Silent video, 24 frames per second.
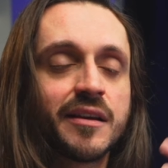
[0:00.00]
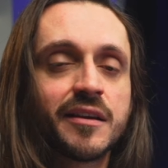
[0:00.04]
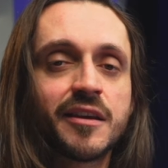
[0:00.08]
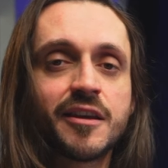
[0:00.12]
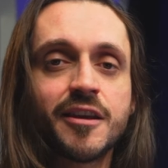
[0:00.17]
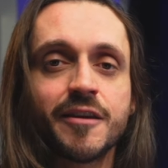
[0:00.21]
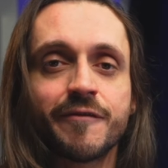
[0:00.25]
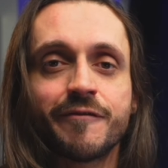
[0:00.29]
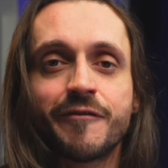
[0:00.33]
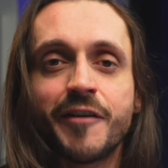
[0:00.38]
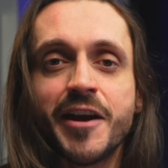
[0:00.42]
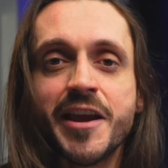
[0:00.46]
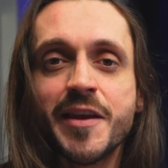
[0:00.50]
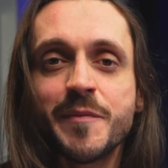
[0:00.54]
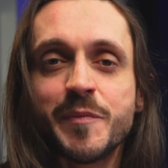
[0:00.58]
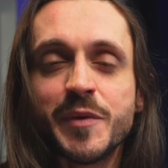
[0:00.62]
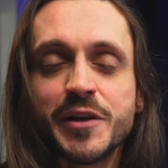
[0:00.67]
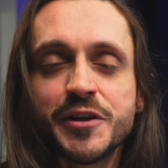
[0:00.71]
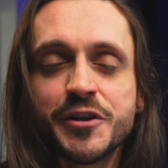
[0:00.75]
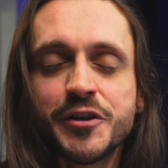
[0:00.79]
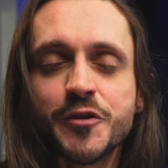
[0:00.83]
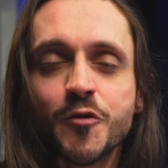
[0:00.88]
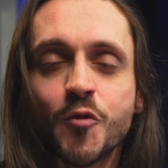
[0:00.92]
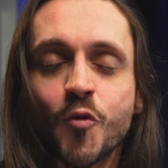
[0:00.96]
que vai
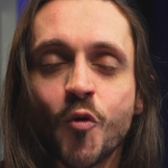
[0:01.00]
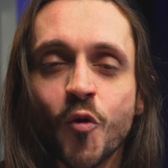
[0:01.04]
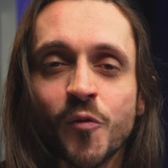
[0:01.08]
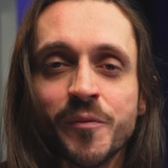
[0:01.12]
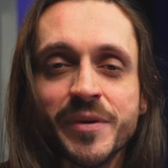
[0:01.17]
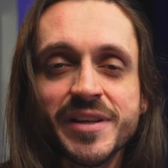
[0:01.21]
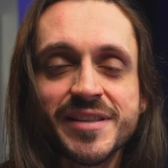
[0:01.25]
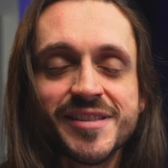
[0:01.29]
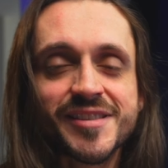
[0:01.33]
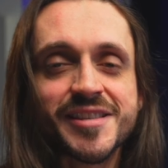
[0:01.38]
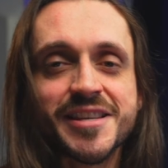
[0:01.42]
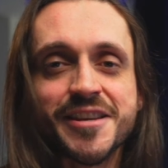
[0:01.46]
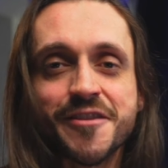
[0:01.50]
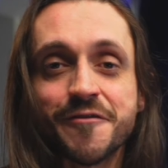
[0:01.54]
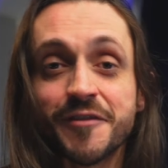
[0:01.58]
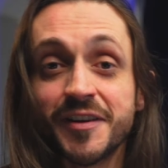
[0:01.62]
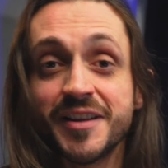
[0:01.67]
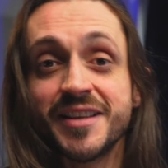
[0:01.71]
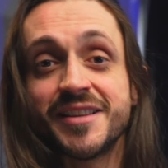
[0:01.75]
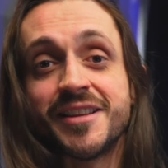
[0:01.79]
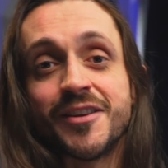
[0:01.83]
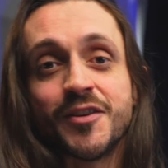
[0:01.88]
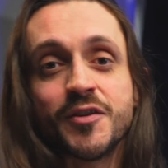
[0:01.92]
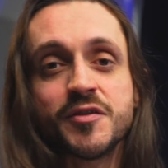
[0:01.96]
repetir o comecinho
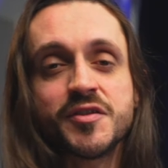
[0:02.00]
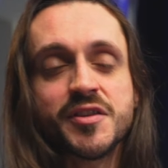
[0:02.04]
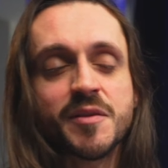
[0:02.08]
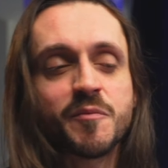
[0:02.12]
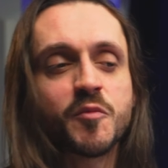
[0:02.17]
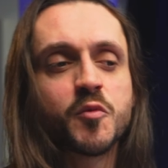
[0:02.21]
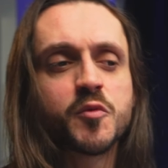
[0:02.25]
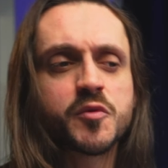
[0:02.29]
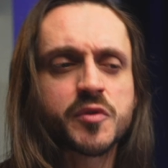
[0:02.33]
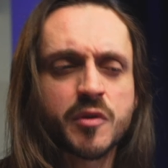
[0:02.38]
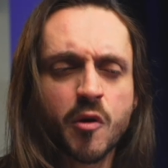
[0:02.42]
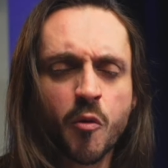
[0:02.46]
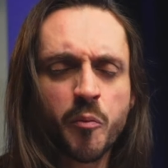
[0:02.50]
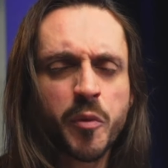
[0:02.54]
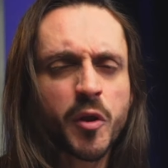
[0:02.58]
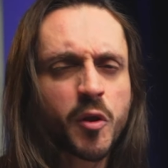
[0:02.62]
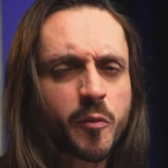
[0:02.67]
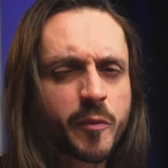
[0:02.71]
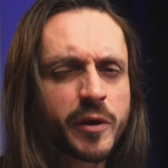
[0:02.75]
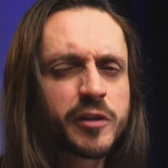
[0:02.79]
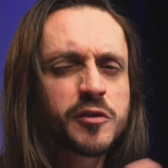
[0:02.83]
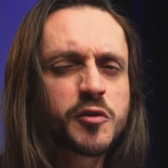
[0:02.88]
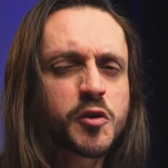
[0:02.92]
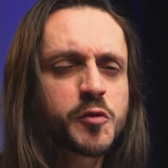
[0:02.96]
ali da nossa música, ou pelo
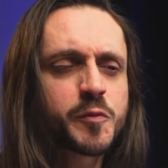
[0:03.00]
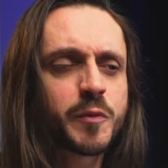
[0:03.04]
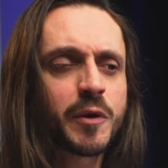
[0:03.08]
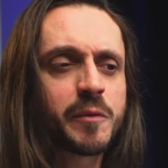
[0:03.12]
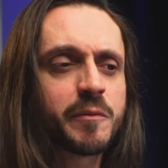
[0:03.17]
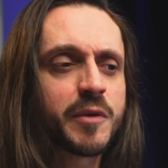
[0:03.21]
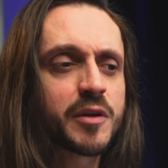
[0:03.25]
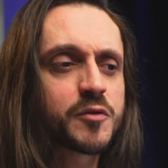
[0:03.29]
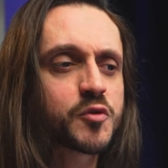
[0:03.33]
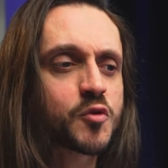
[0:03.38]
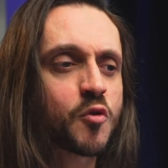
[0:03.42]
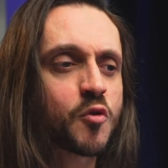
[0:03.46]
menos os primeiros